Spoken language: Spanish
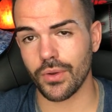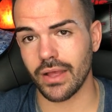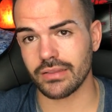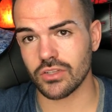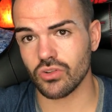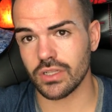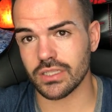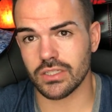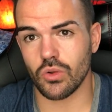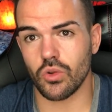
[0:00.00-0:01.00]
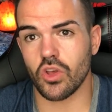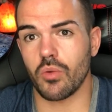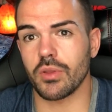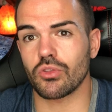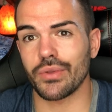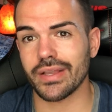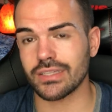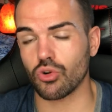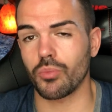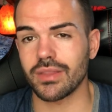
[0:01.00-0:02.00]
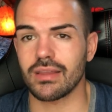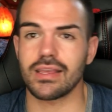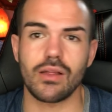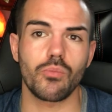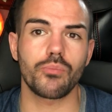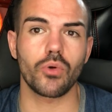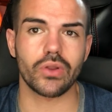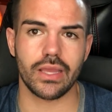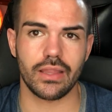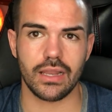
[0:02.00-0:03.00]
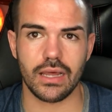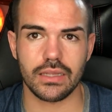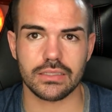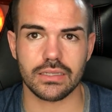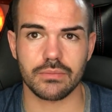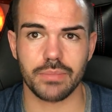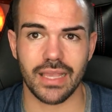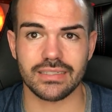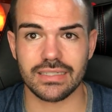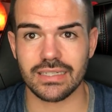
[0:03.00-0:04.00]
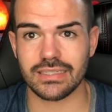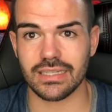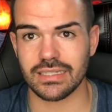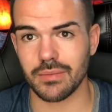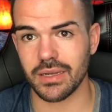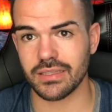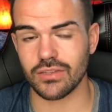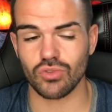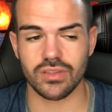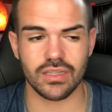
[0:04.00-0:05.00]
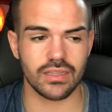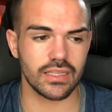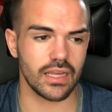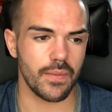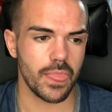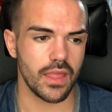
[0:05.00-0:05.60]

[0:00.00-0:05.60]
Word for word: cada tres horas, que es el único momento en el que se argumentaría un porqué de las pequeñas ingestas repartidas durante el día.